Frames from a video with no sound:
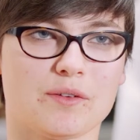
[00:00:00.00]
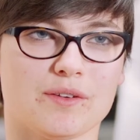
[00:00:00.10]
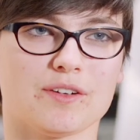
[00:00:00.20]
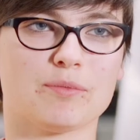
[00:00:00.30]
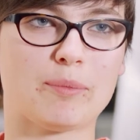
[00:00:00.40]

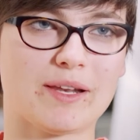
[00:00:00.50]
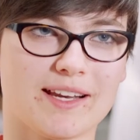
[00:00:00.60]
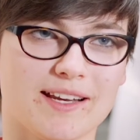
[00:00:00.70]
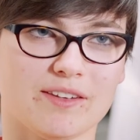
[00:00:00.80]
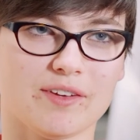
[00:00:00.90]
je
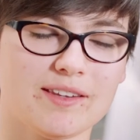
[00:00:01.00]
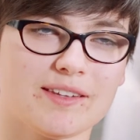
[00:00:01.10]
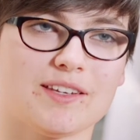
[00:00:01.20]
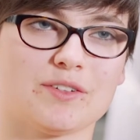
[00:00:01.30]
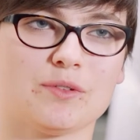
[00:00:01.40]
m'appelle Claire
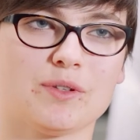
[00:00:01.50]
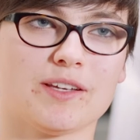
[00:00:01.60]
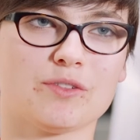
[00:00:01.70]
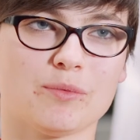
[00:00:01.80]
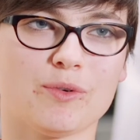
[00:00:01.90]
Livette et je suis
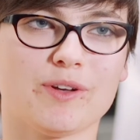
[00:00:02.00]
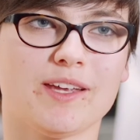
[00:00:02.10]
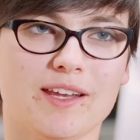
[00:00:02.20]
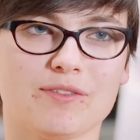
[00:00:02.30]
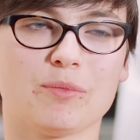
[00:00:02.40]
actuellement
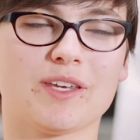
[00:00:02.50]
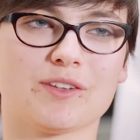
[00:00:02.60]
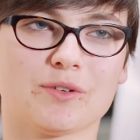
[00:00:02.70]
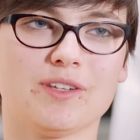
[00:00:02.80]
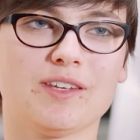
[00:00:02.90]
élève en
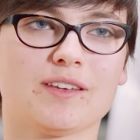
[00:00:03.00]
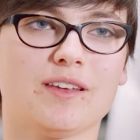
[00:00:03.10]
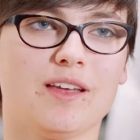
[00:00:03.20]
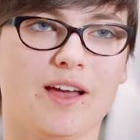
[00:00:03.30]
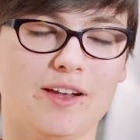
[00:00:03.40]
mécatronique
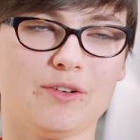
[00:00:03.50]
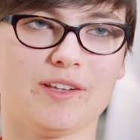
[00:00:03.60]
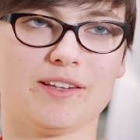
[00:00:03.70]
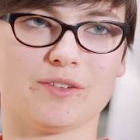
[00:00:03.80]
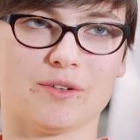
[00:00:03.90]
à
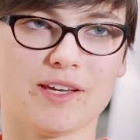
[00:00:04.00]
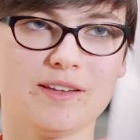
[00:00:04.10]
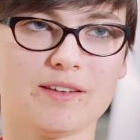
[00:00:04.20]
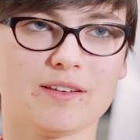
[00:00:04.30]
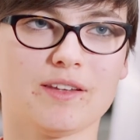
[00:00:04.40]
l'ENS de
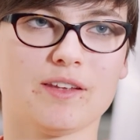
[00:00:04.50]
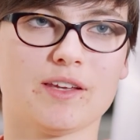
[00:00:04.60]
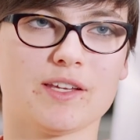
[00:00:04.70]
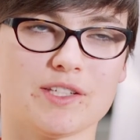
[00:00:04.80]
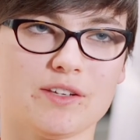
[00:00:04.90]
Rennes.
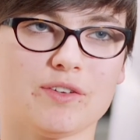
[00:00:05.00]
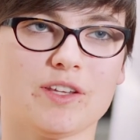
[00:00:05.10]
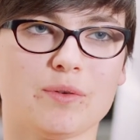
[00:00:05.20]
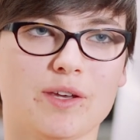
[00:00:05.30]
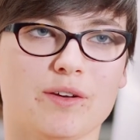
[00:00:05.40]
J'ai
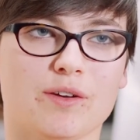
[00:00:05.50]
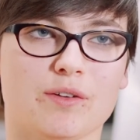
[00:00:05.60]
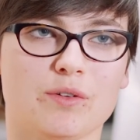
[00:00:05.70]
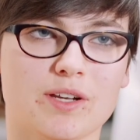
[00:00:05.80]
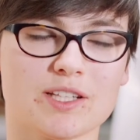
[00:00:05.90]
effectué
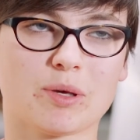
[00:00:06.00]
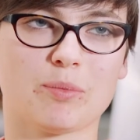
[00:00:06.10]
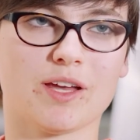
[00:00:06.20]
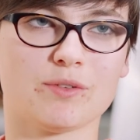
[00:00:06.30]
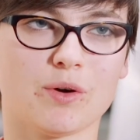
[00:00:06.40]
euh, une classe
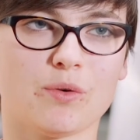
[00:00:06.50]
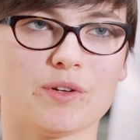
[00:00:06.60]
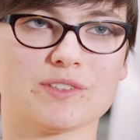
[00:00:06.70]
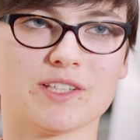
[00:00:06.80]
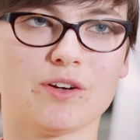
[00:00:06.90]
préparatoire aux
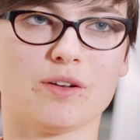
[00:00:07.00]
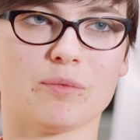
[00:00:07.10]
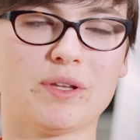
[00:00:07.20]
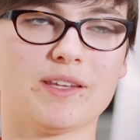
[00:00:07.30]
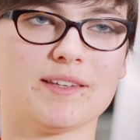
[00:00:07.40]
grandes écoles
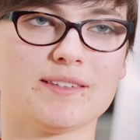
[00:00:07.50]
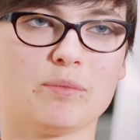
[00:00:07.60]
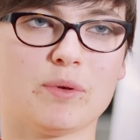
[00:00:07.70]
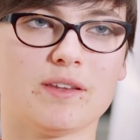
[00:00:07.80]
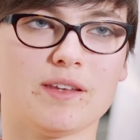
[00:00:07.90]

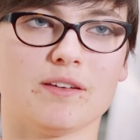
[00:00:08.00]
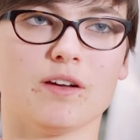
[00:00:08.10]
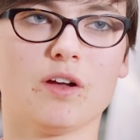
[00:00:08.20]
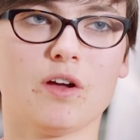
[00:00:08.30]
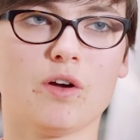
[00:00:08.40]
PTSI-PT euh,
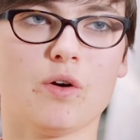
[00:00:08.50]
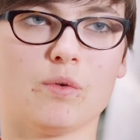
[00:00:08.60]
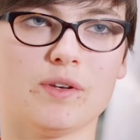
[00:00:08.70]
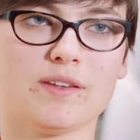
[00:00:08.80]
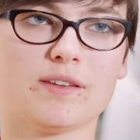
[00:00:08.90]

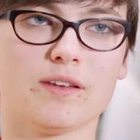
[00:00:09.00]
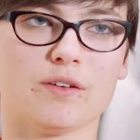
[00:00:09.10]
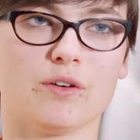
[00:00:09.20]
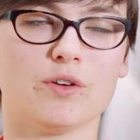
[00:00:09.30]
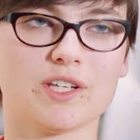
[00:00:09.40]
au lycée
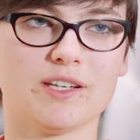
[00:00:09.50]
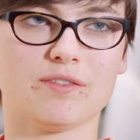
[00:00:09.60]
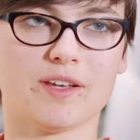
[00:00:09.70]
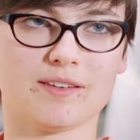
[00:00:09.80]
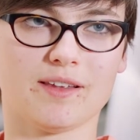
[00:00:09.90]
euh, Eugène
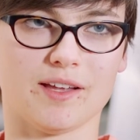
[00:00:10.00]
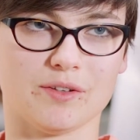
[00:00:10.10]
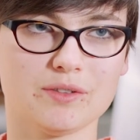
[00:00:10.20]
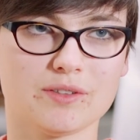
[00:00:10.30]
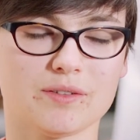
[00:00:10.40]
Livette à
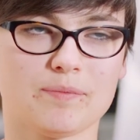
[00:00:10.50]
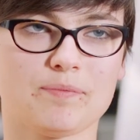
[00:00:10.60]
Nantes.